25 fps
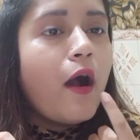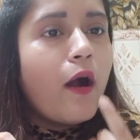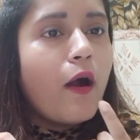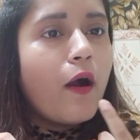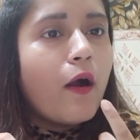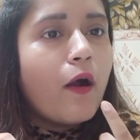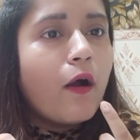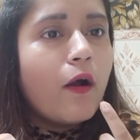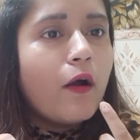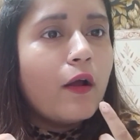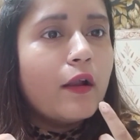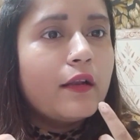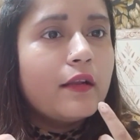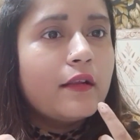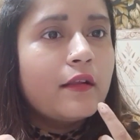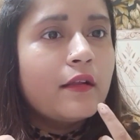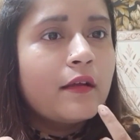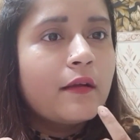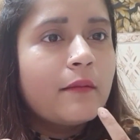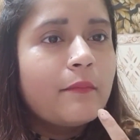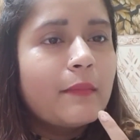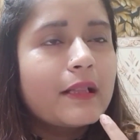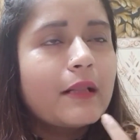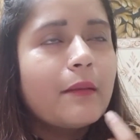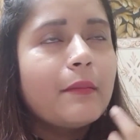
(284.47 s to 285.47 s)
और
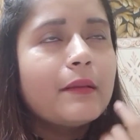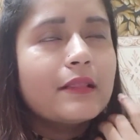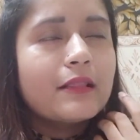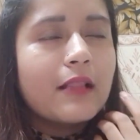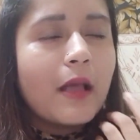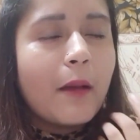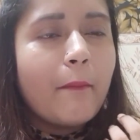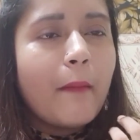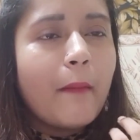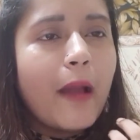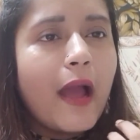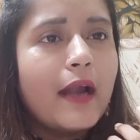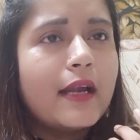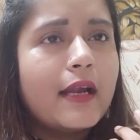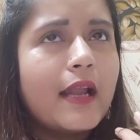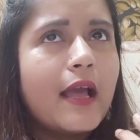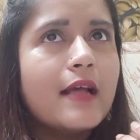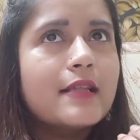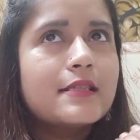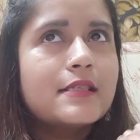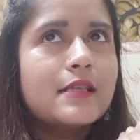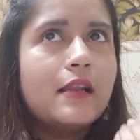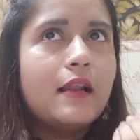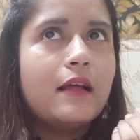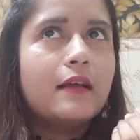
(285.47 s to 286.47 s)
मतलब इतना मैट
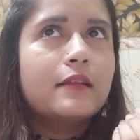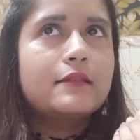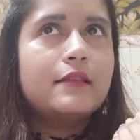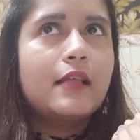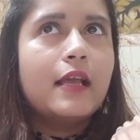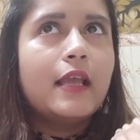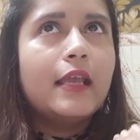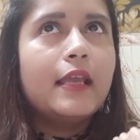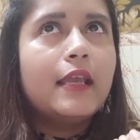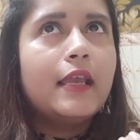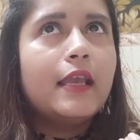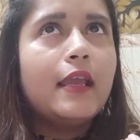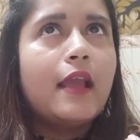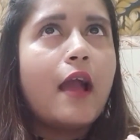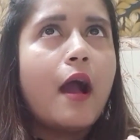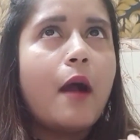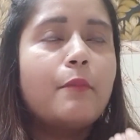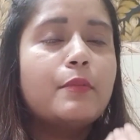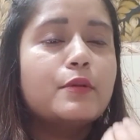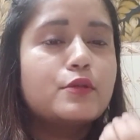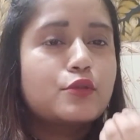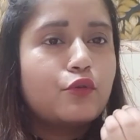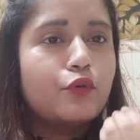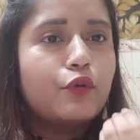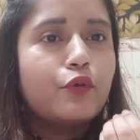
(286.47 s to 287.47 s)
ऐसा लगता है कि
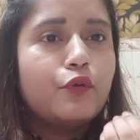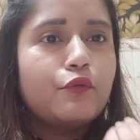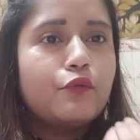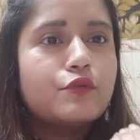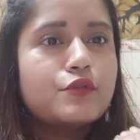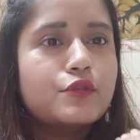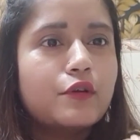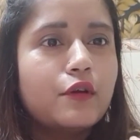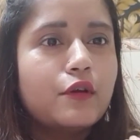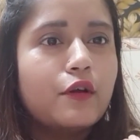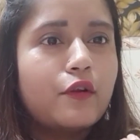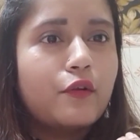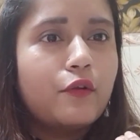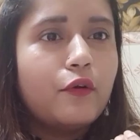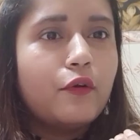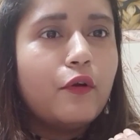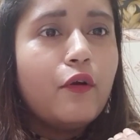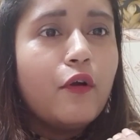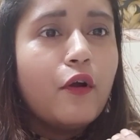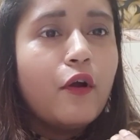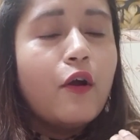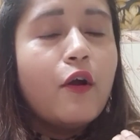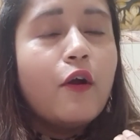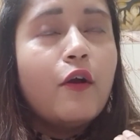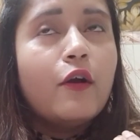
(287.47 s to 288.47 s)
आप इसको यूज़ कर रहे हो
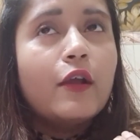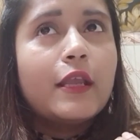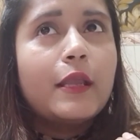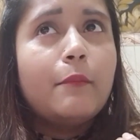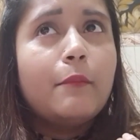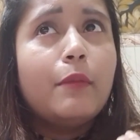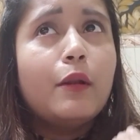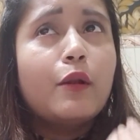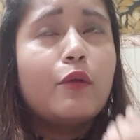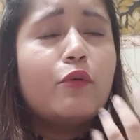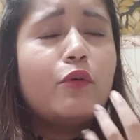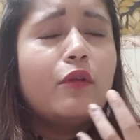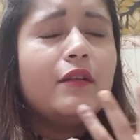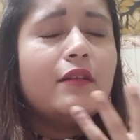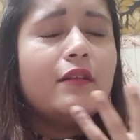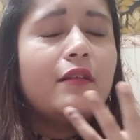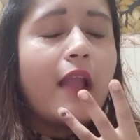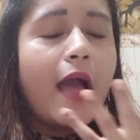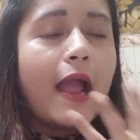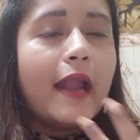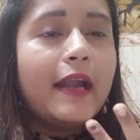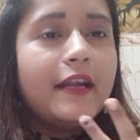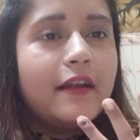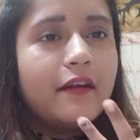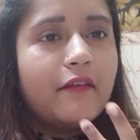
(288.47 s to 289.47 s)
कि बिल्कुल
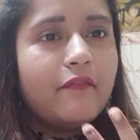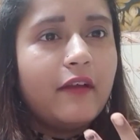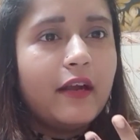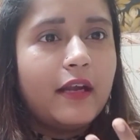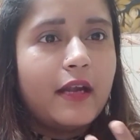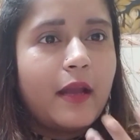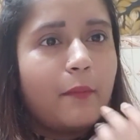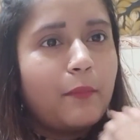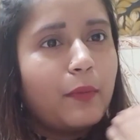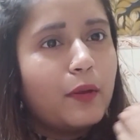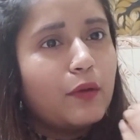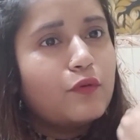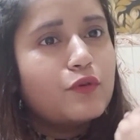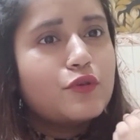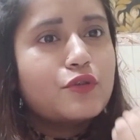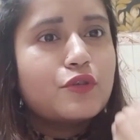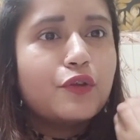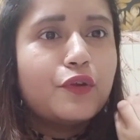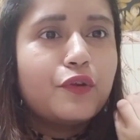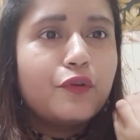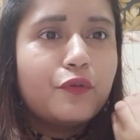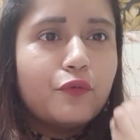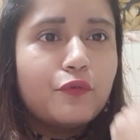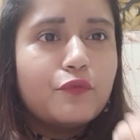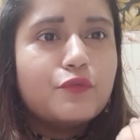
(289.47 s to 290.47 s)
लाइट वेट आपने कुछ
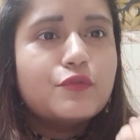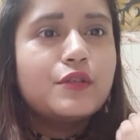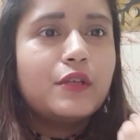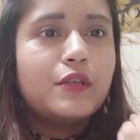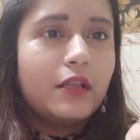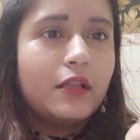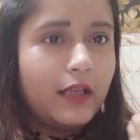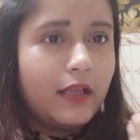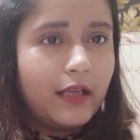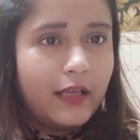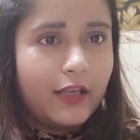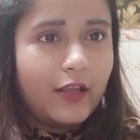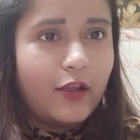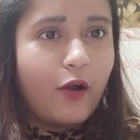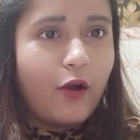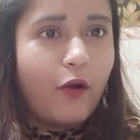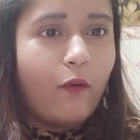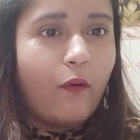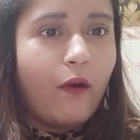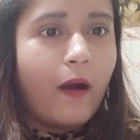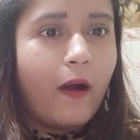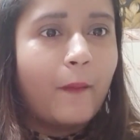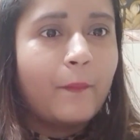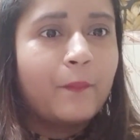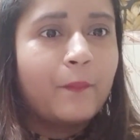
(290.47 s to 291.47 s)
यूज़ ही नहीं किया हुआ